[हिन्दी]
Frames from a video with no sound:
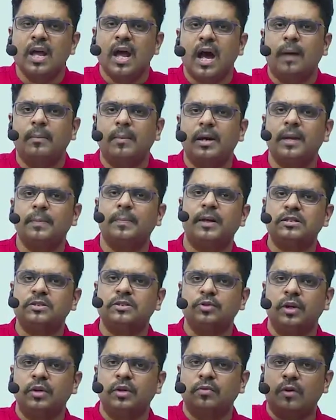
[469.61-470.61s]
हमारे पास
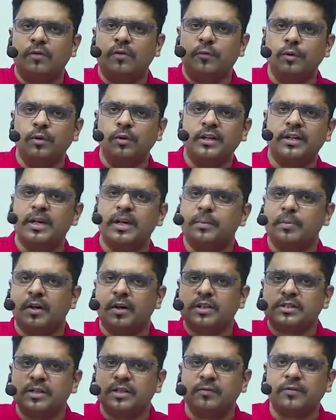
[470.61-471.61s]
जो है वो फूड ग्रेन
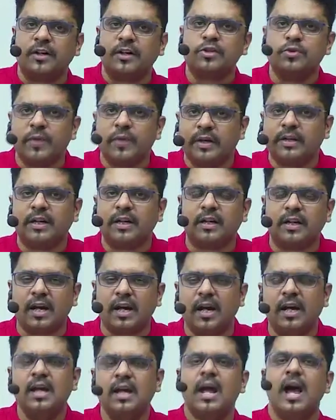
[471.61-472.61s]
प्रोडक्शन फ्लक्चुएट कर रहा
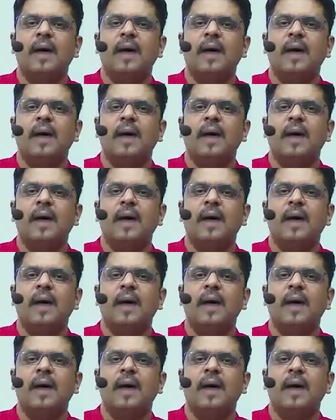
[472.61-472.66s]
है